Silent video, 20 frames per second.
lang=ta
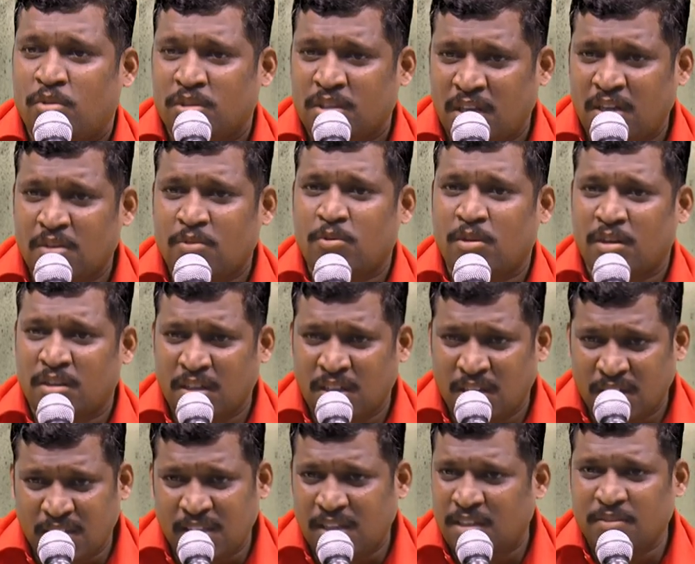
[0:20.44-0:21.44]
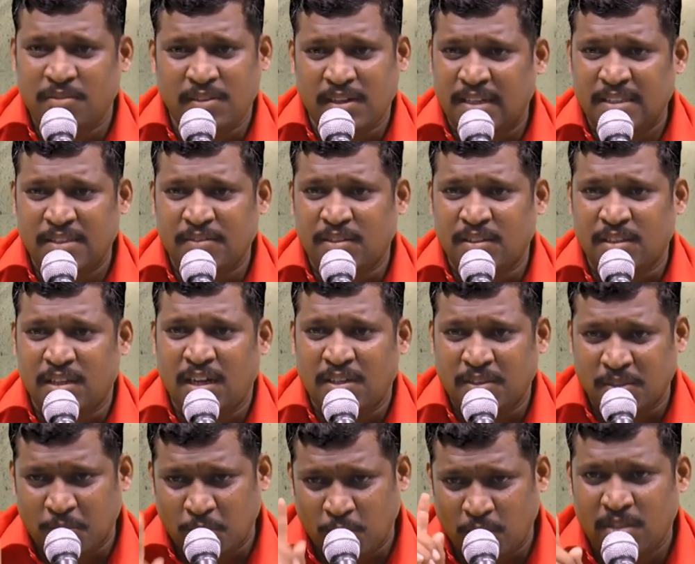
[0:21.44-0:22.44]
முதல்ல குழந்தைகளுக்கு ஏதாவது வியாதி வந்தால்
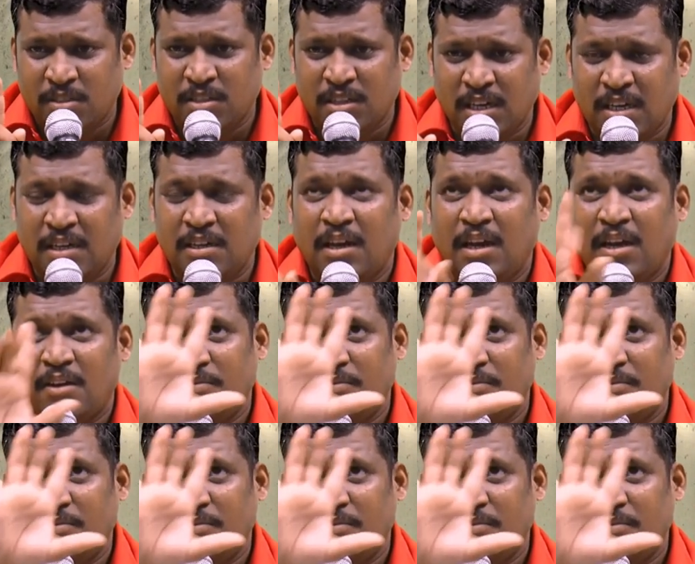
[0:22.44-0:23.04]
அந்த குழந்தையை